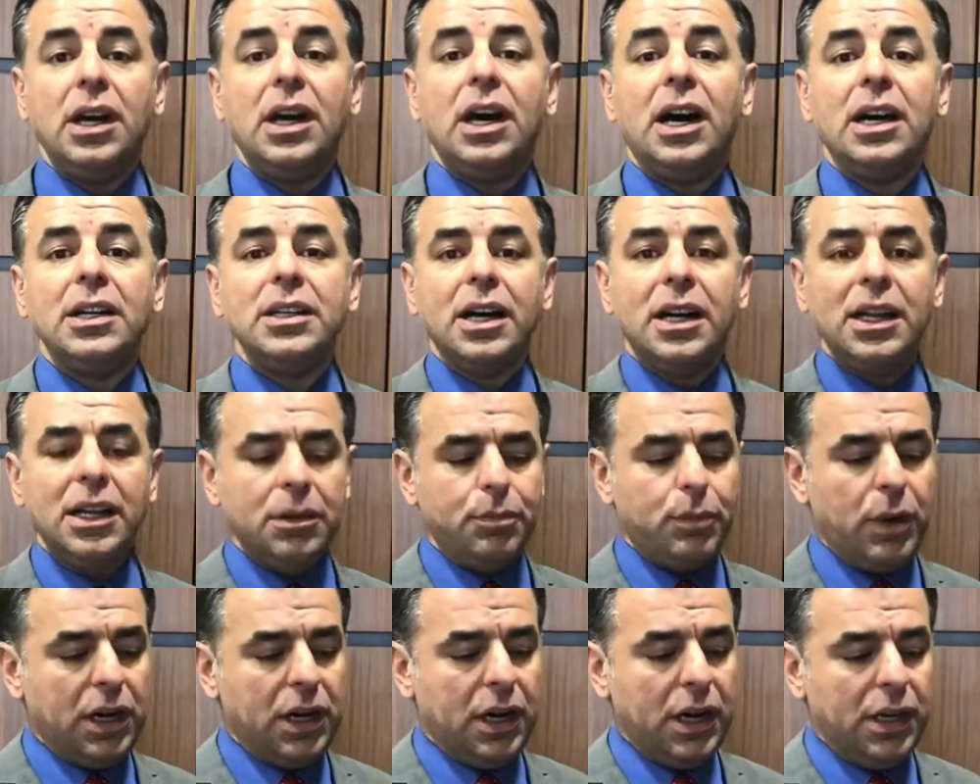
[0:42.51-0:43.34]

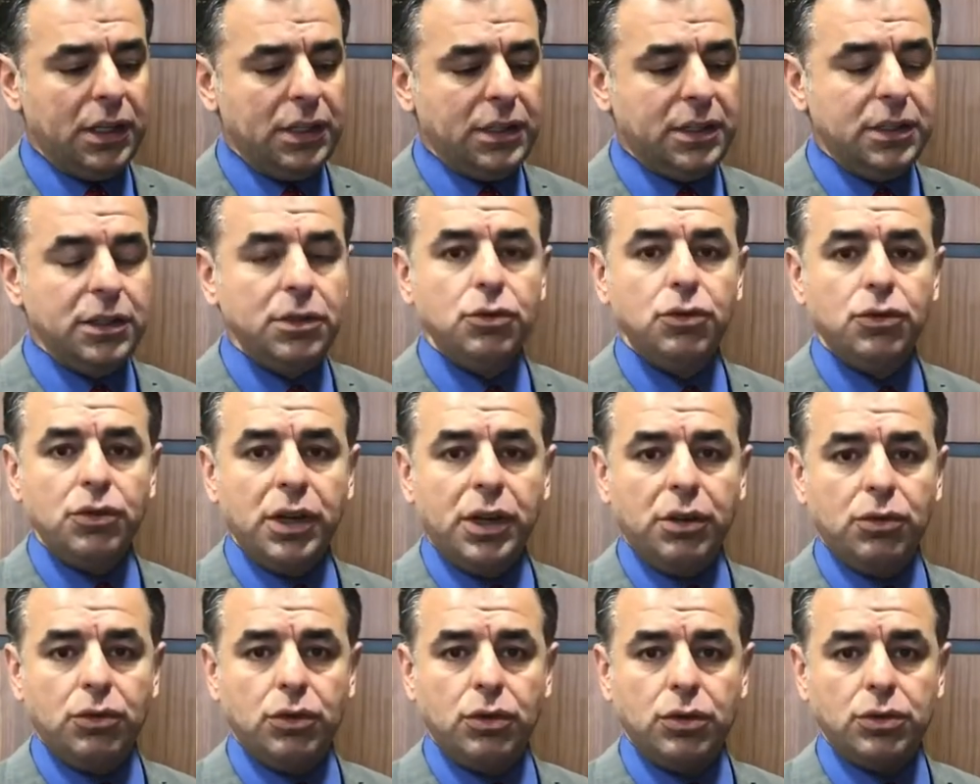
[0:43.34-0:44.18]
Adalet Bakanlığı'nı
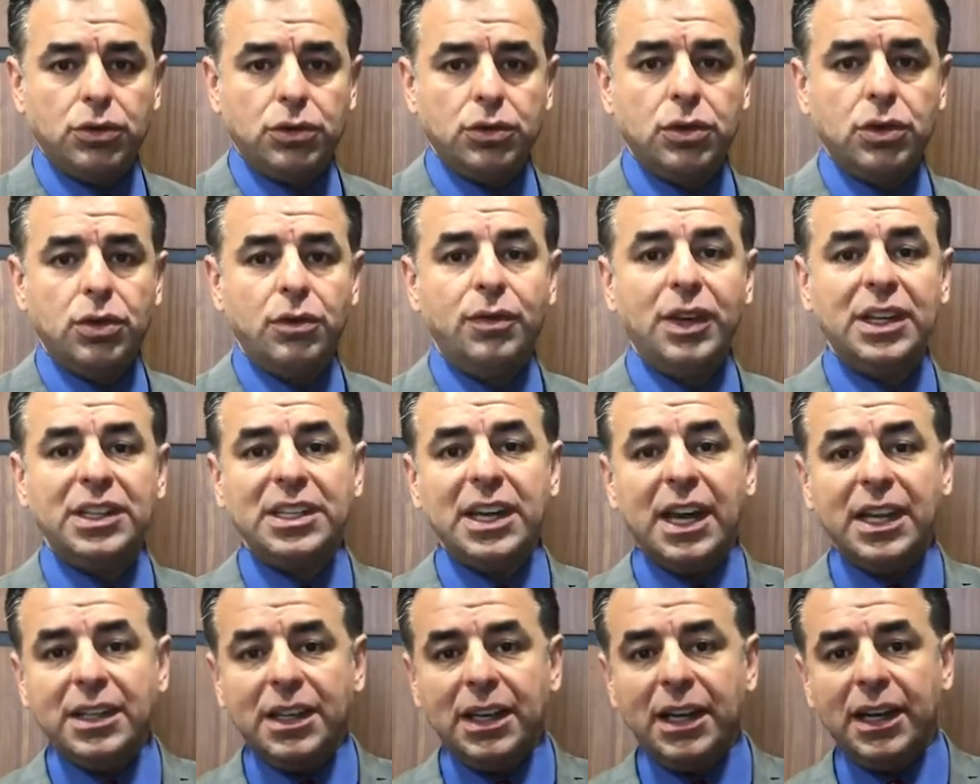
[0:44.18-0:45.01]
uyarıyoruz ve
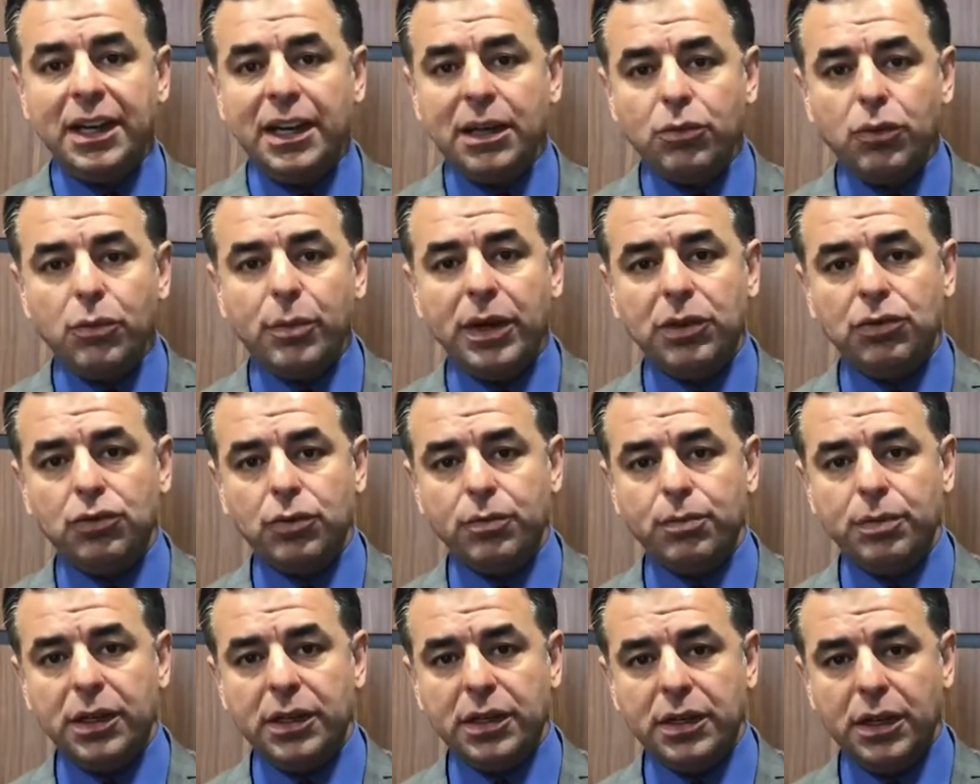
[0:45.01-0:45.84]
kendilerine bu
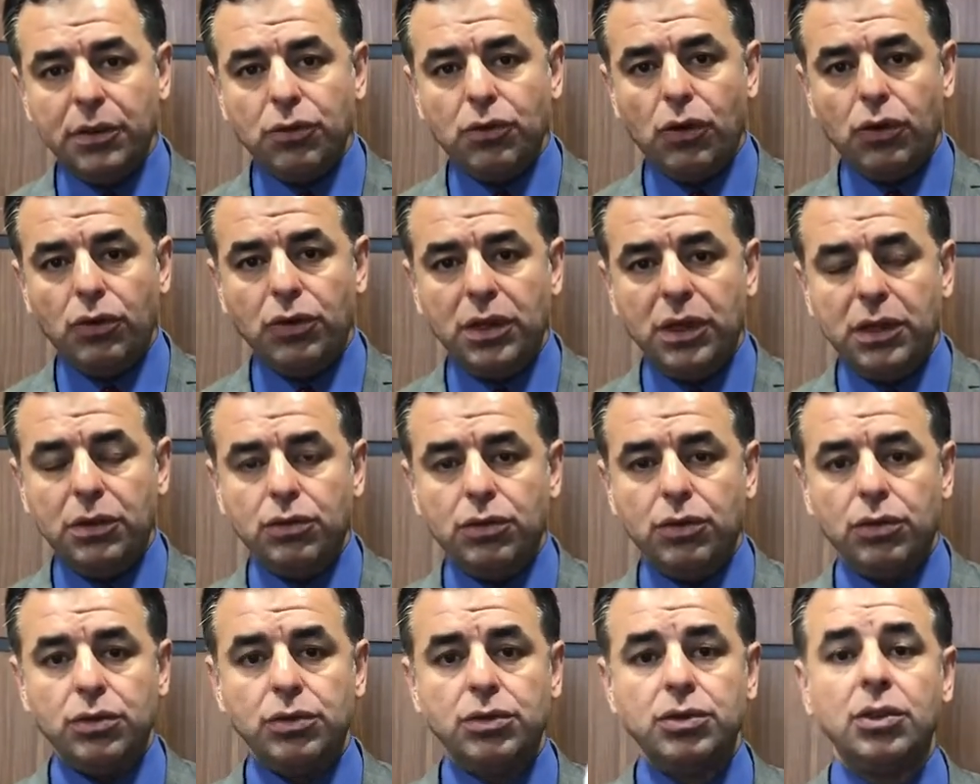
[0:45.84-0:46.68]
mektupları da
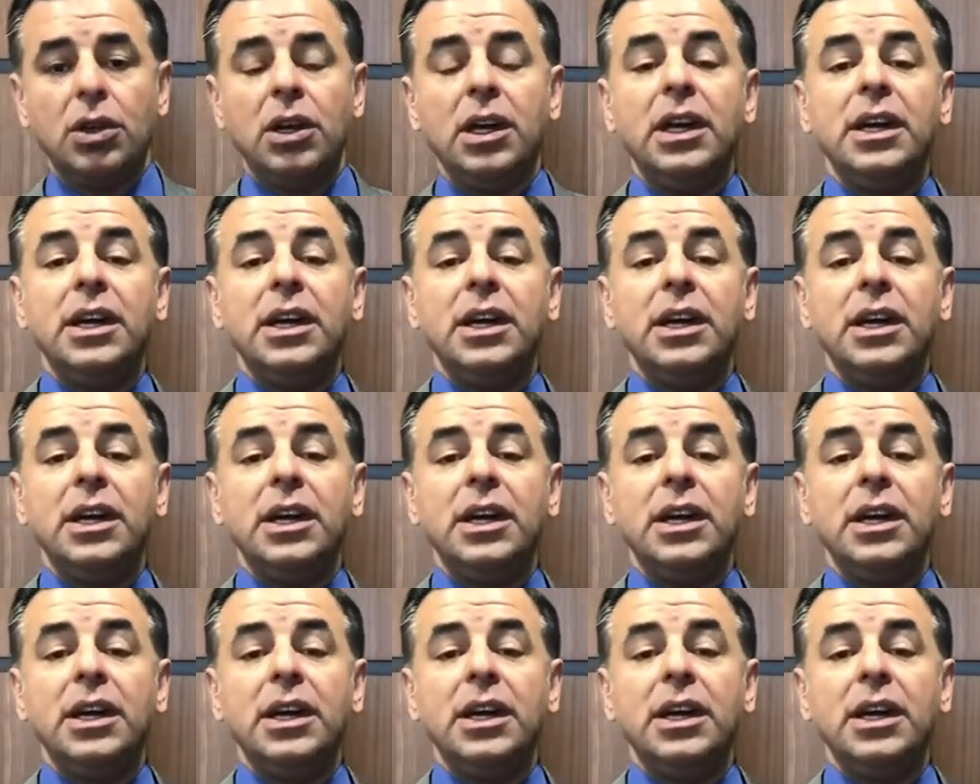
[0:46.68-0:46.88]
gönderiyoruz.